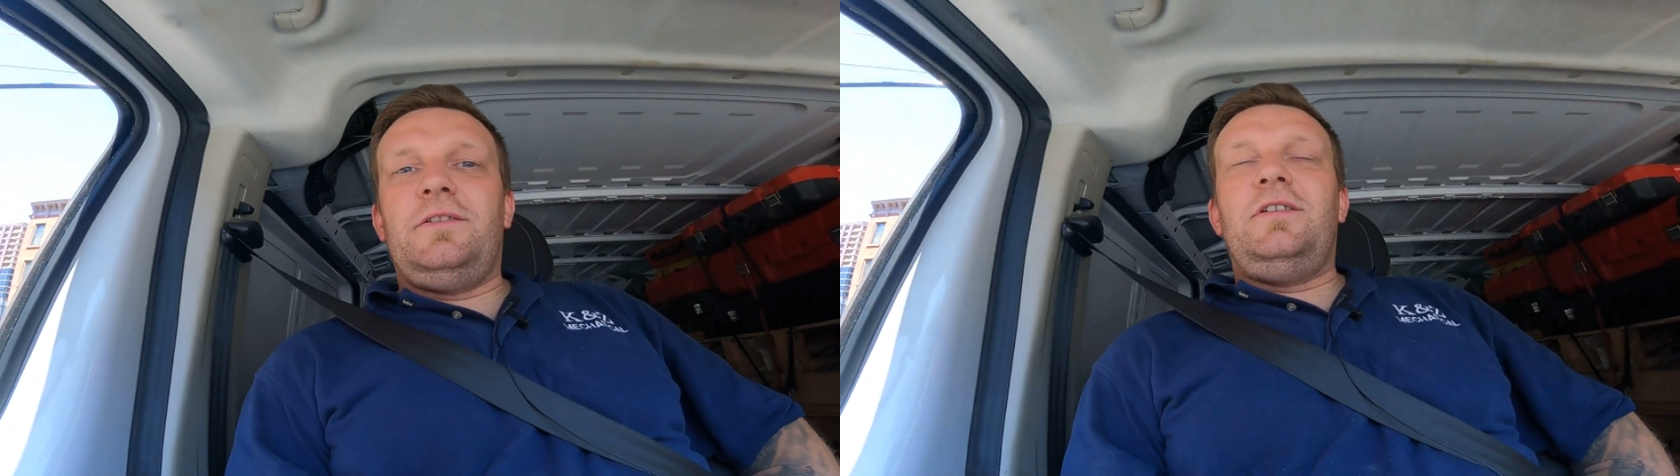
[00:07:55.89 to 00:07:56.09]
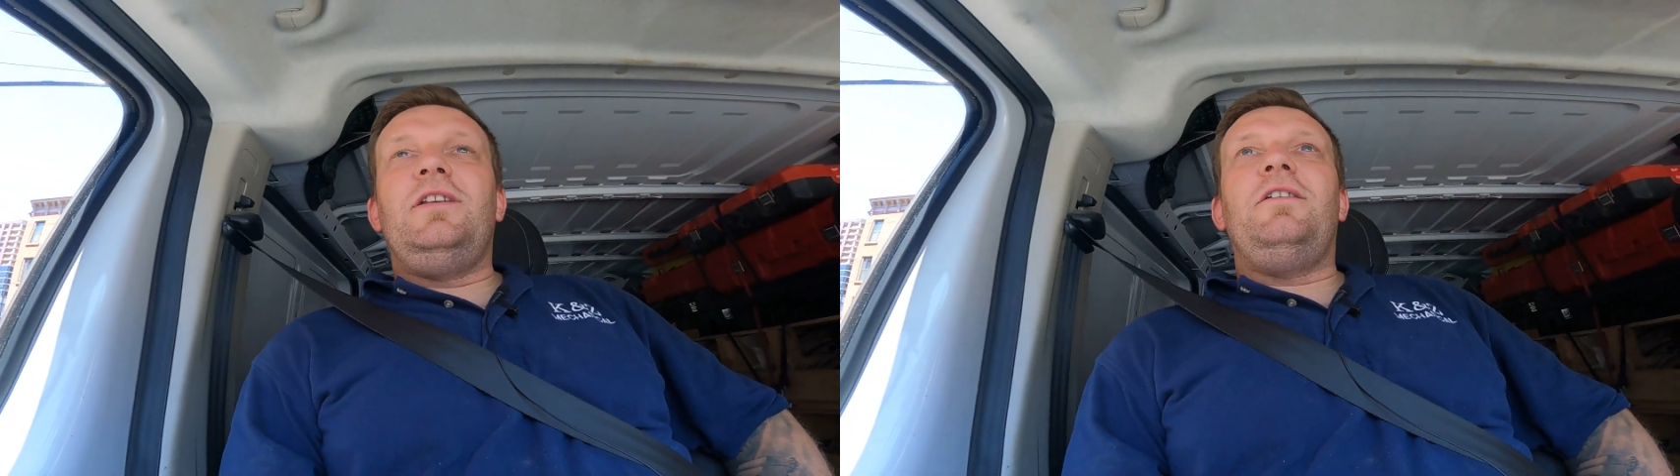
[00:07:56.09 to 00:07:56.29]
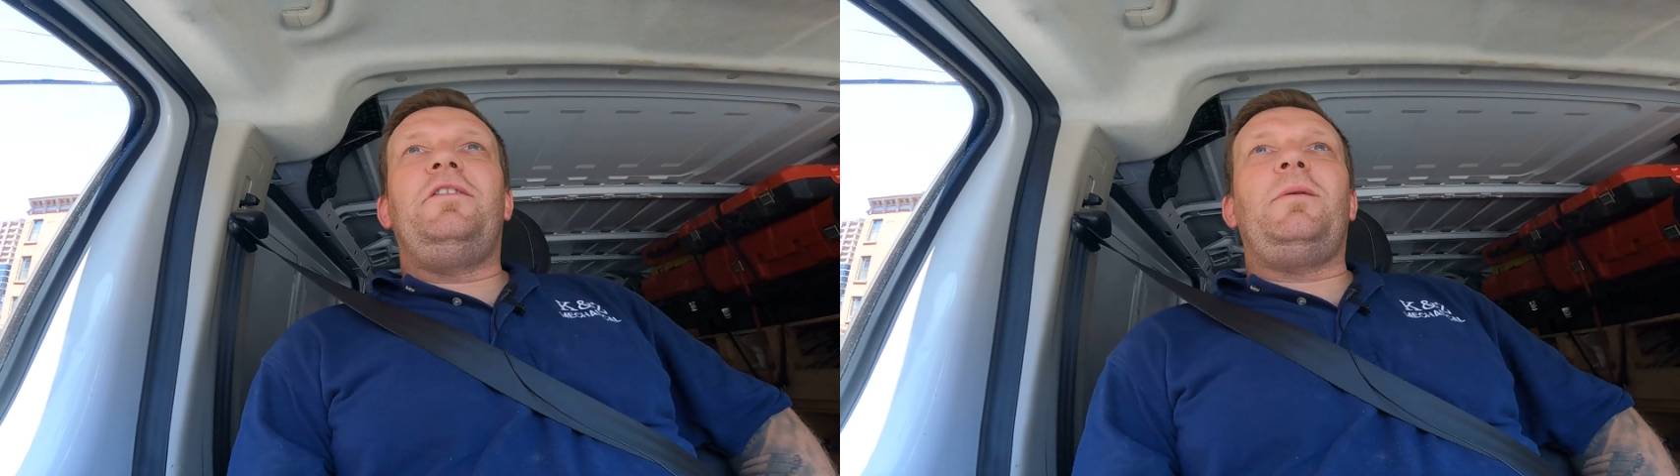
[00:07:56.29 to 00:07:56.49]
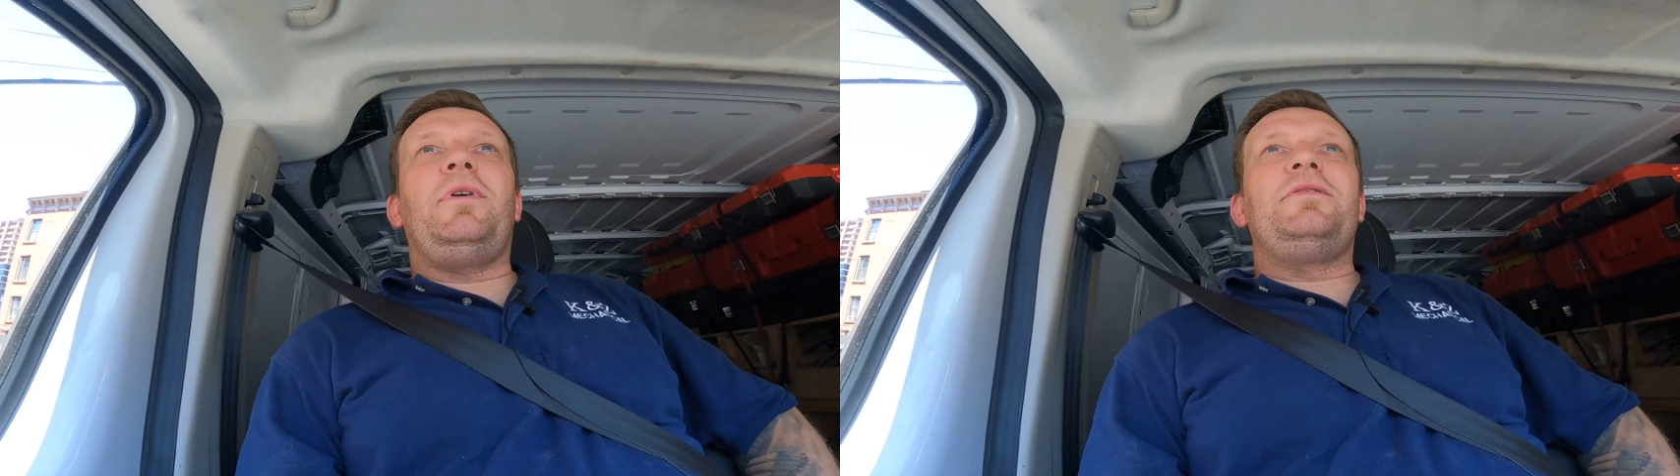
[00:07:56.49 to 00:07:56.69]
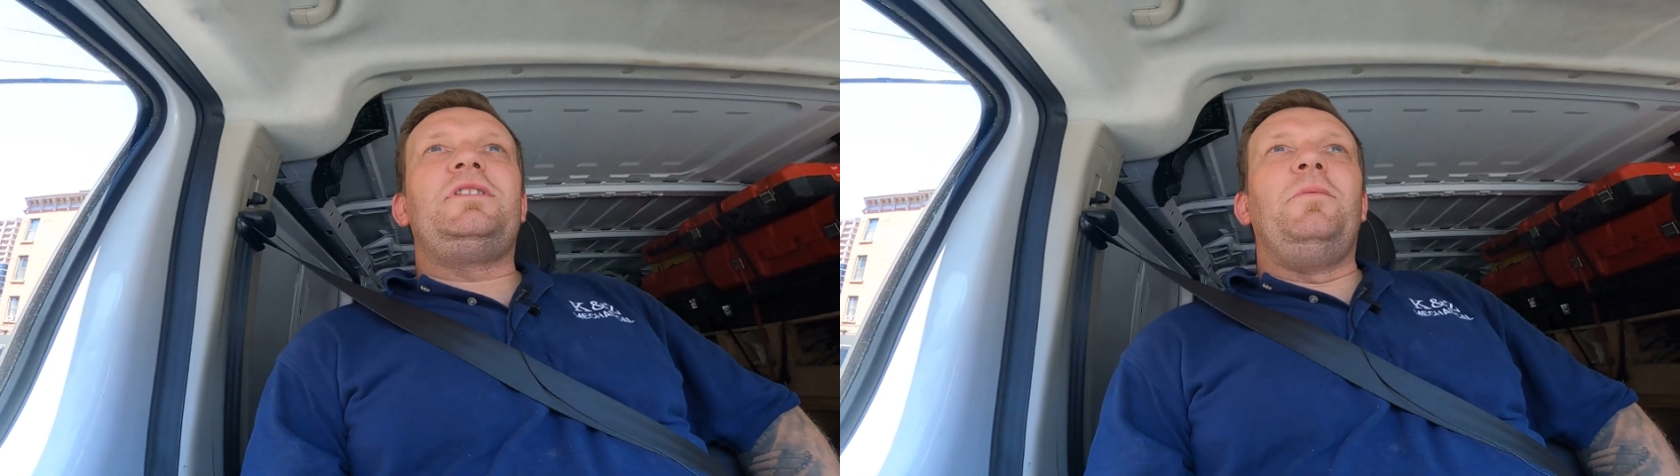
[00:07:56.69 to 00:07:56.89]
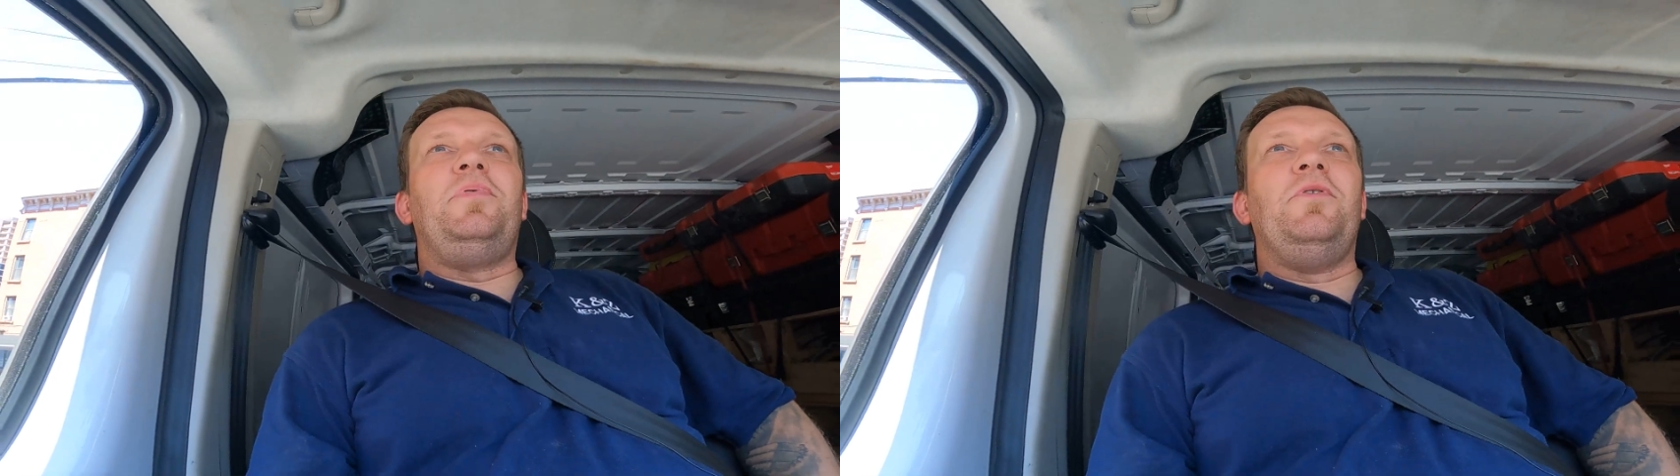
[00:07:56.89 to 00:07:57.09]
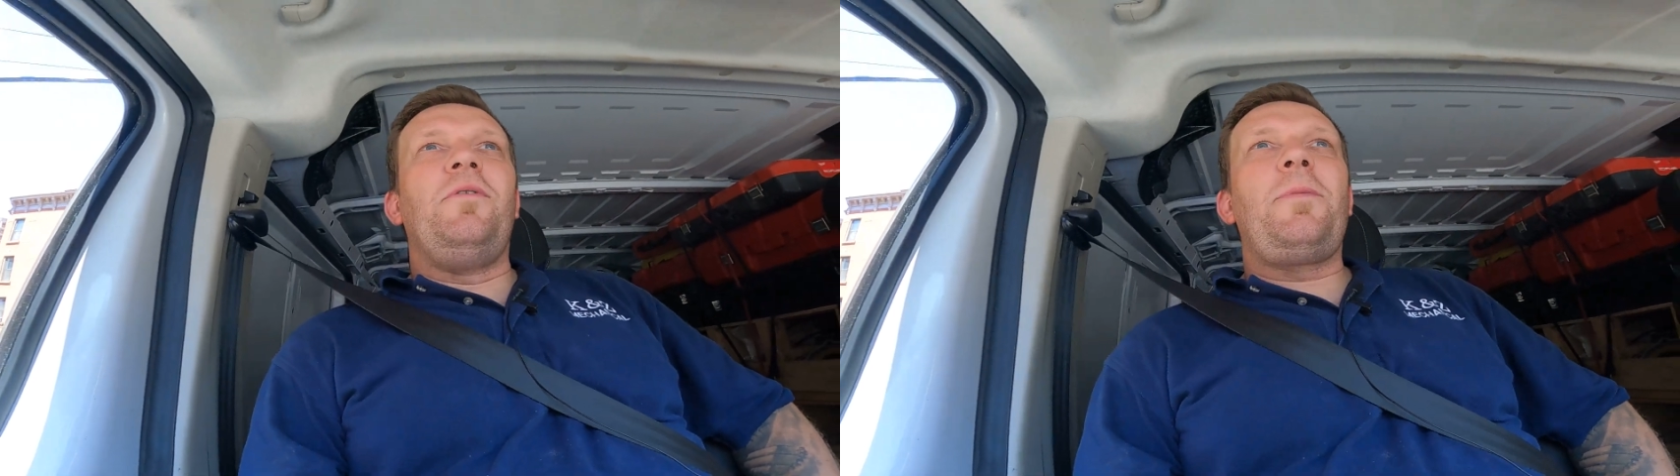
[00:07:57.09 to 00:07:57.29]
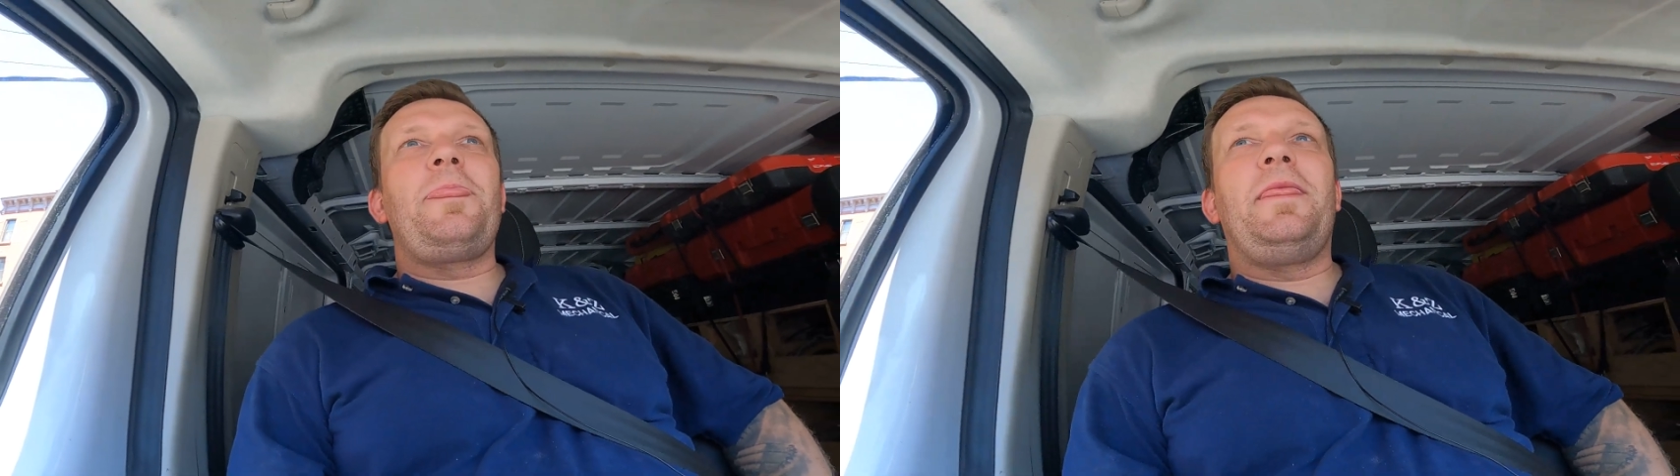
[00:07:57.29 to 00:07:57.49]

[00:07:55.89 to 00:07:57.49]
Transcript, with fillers: tyle w ramach wstępu.